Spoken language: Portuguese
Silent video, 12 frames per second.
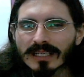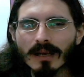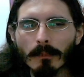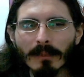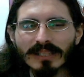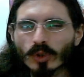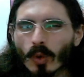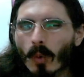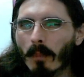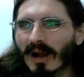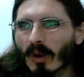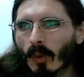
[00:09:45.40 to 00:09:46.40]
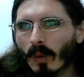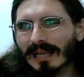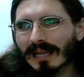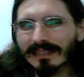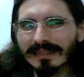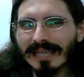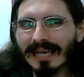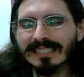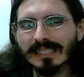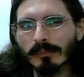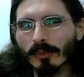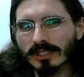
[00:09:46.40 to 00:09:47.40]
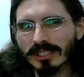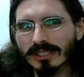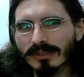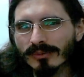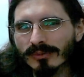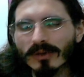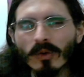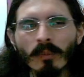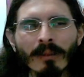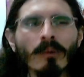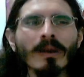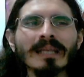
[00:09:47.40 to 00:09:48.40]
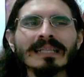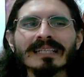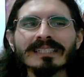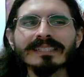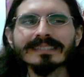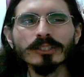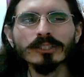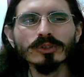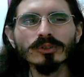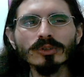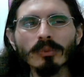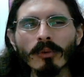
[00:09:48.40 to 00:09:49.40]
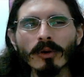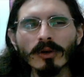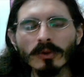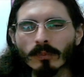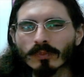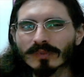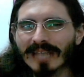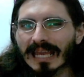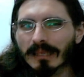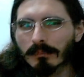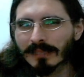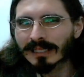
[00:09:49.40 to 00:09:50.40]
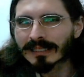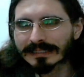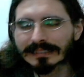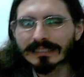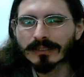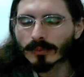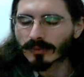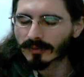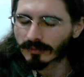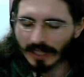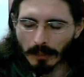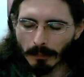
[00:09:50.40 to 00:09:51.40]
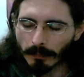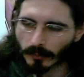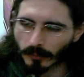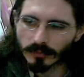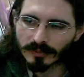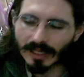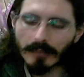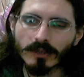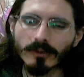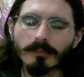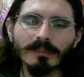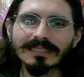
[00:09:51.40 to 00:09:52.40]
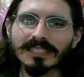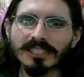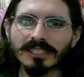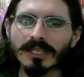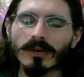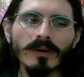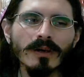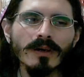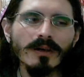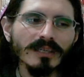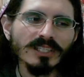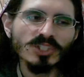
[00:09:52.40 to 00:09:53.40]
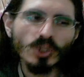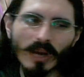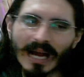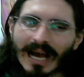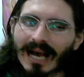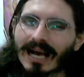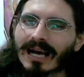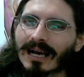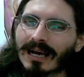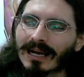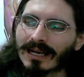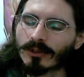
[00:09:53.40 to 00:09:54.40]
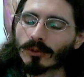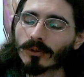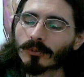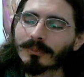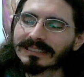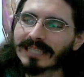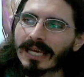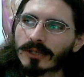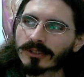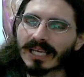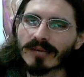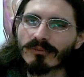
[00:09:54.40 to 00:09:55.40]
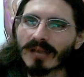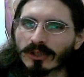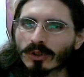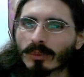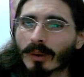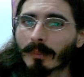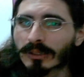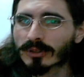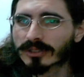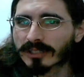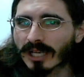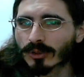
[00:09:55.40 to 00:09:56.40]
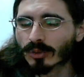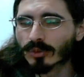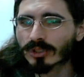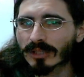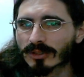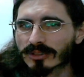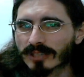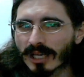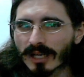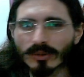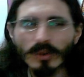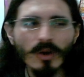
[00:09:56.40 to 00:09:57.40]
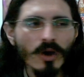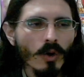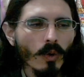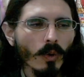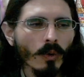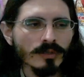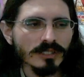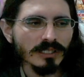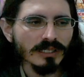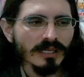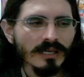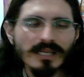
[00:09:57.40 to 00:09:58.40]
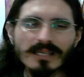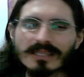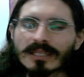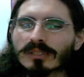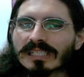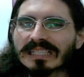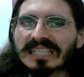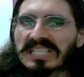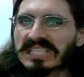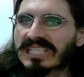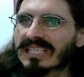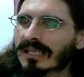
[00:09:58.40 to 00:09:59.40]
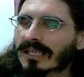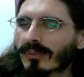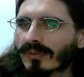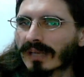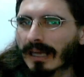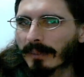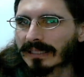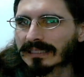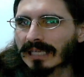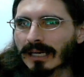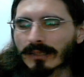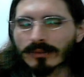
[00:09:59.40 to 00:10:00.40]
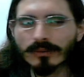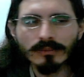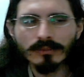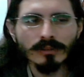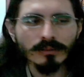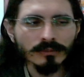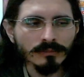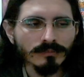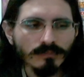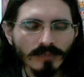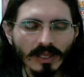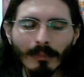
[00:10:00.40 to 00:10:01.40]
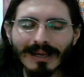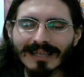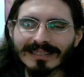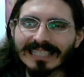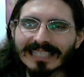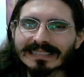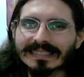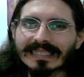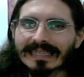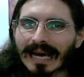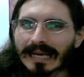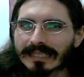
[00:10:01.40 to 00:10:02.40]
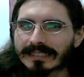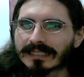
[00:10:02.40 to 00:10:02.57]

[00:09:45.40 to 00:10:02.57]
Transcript: mas com uma qualidade emotiva, com uma qualidade de senso de humor e um timing, assim, o tempo, o timing One Piece é genial. E jogar a, o mistério ser revelado no momento certo, do jeito certo, onde não te entedia, não fica pesado, não tem uma densidade